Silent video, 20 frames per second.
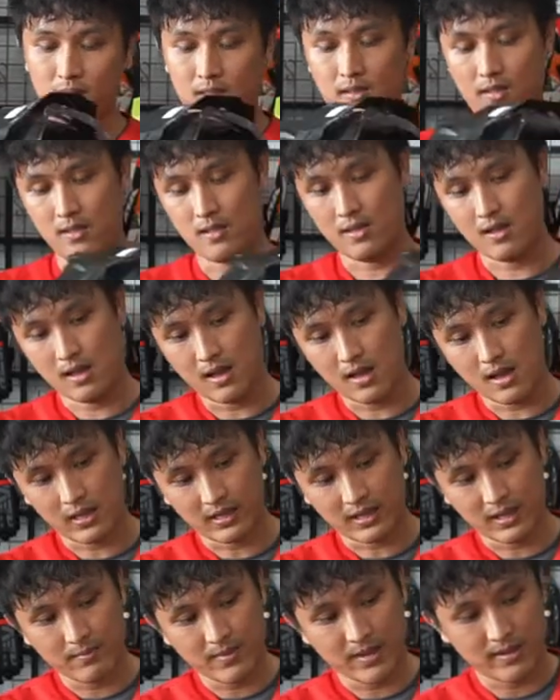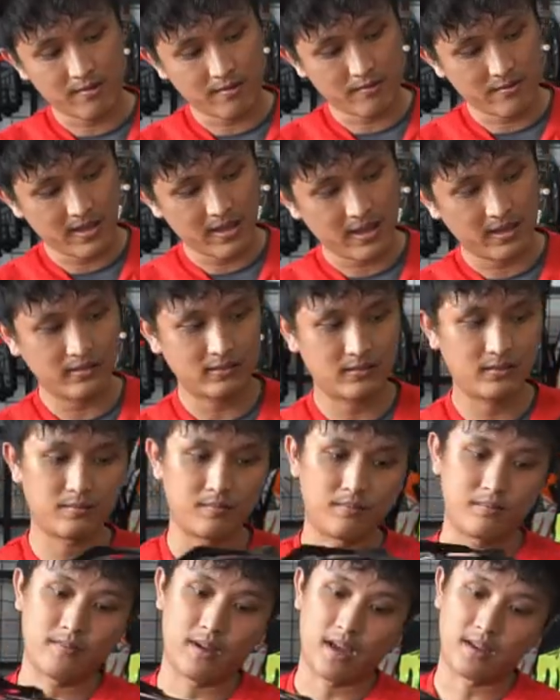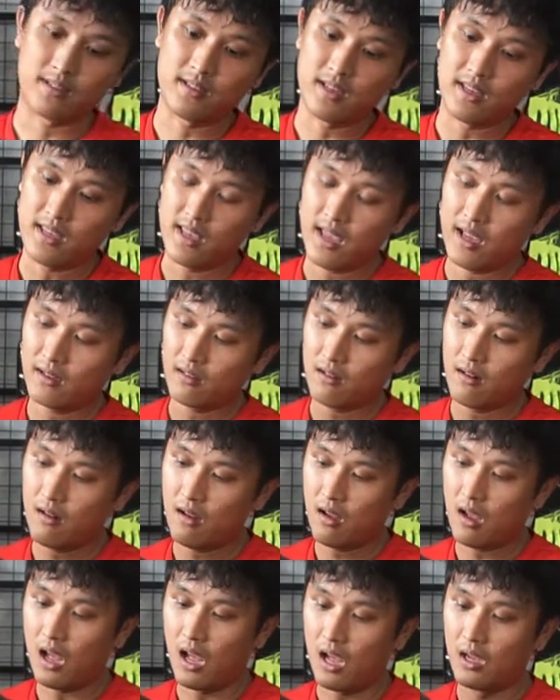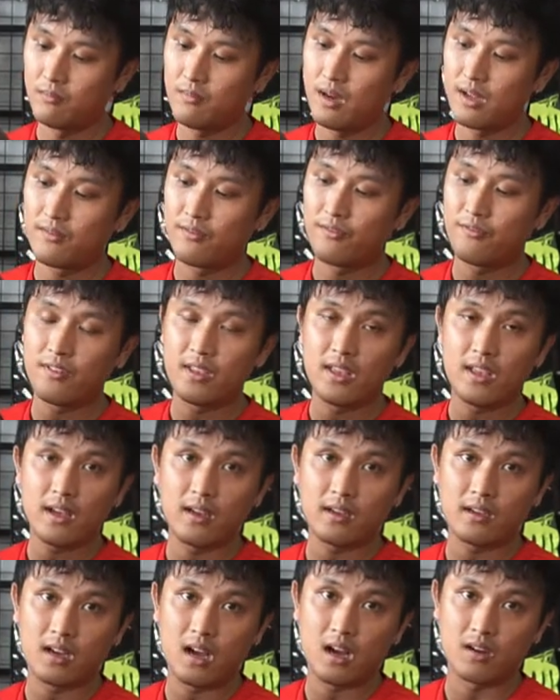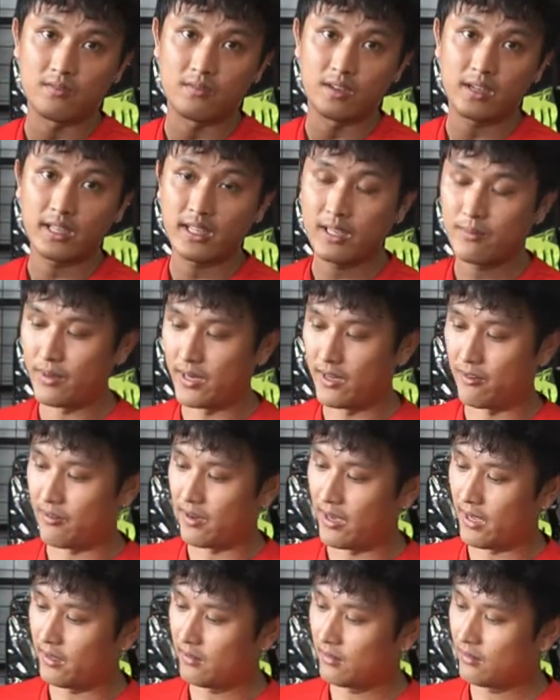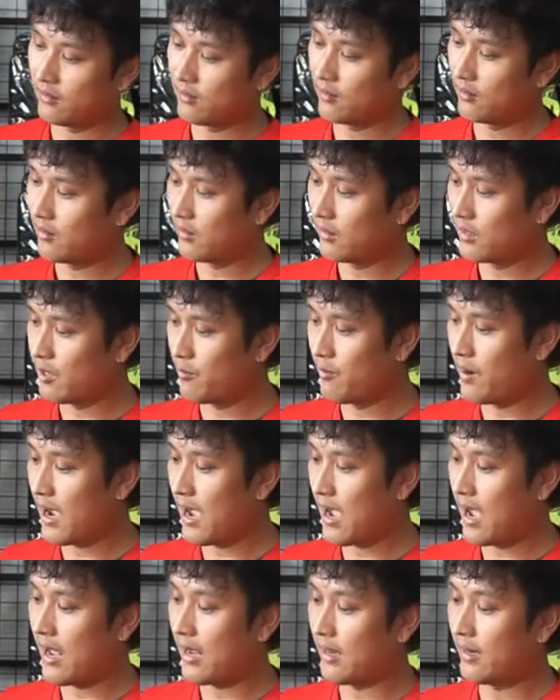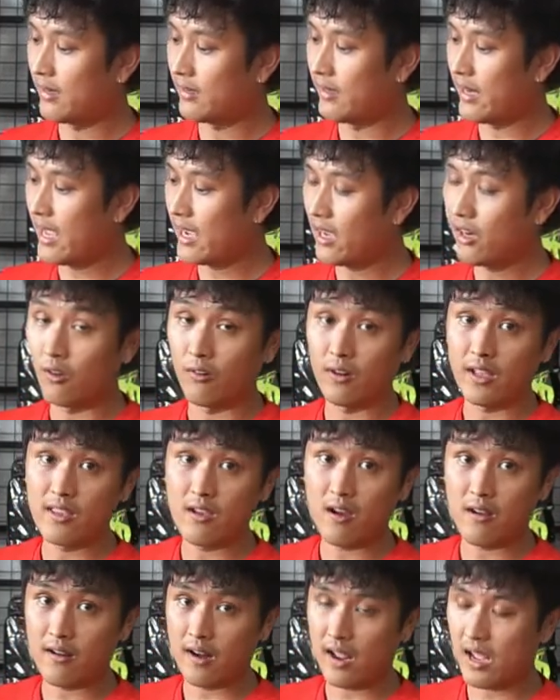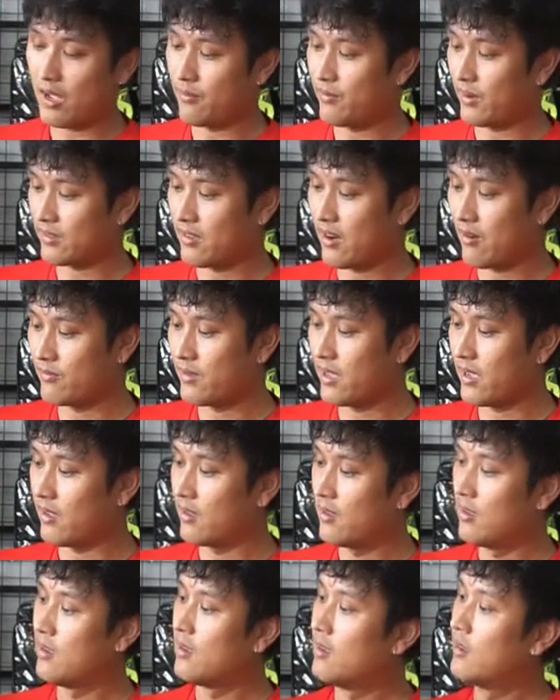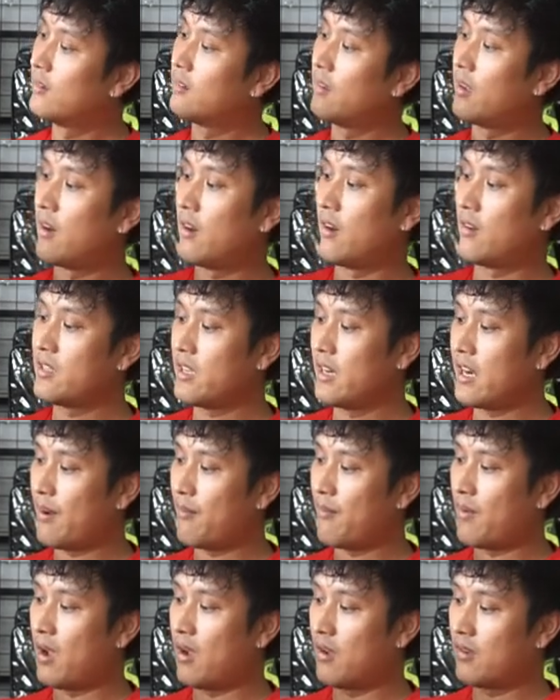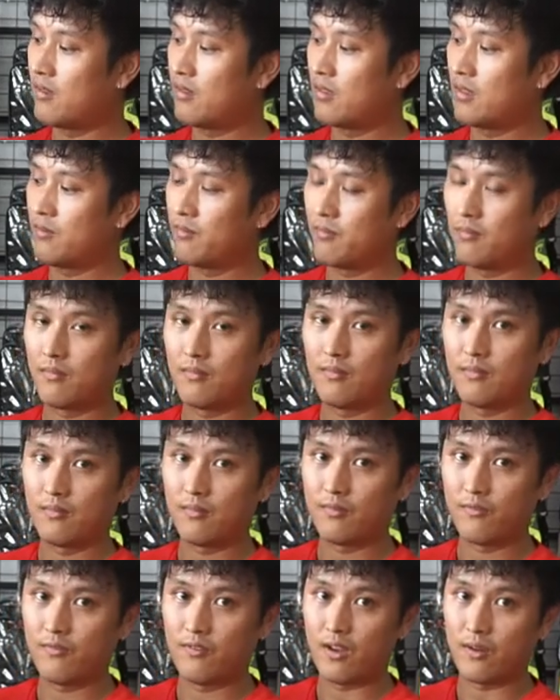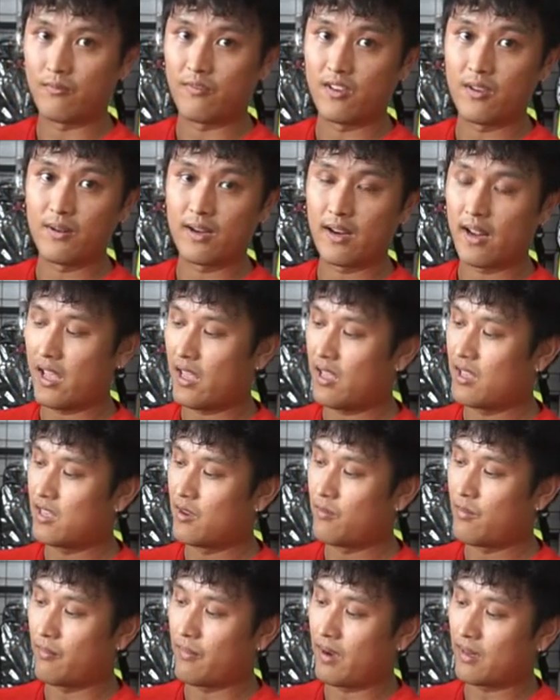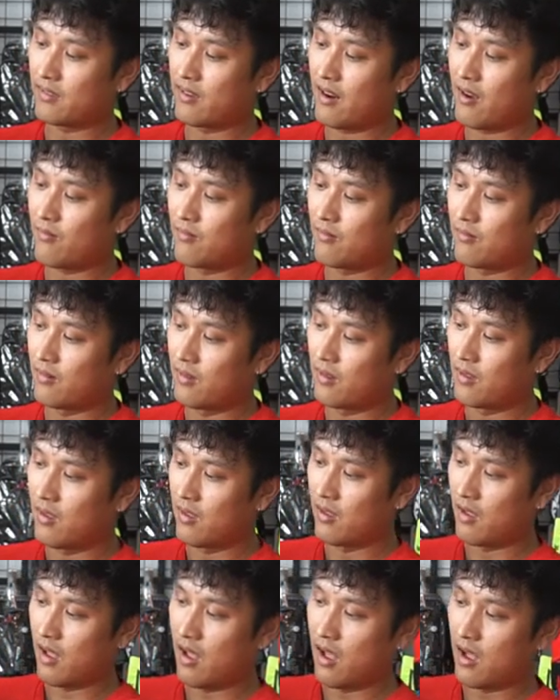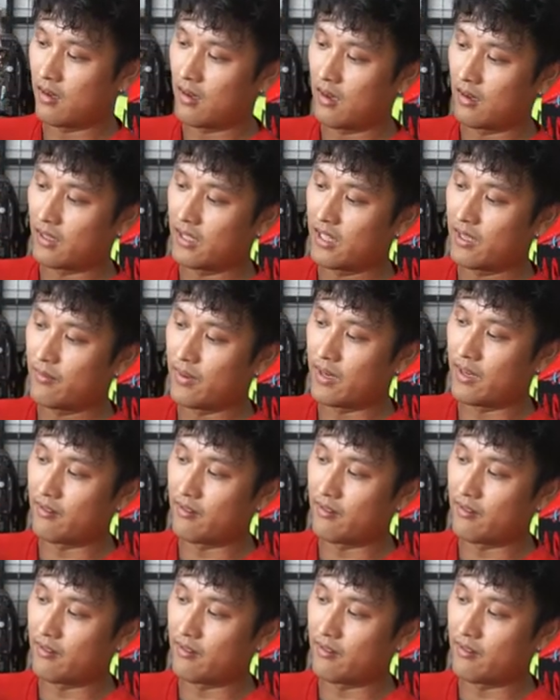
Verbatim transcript: thì à, cái micro dán bạn sẽ dán nó ở bên phía gần với cái thiết bị điều khiển nhưng mà né cái lỗ lấy gió ra mặt trong nha tức là sẽ nằm ở phần phía bên này nhưng mà mặt trong à, gần cái thiết bị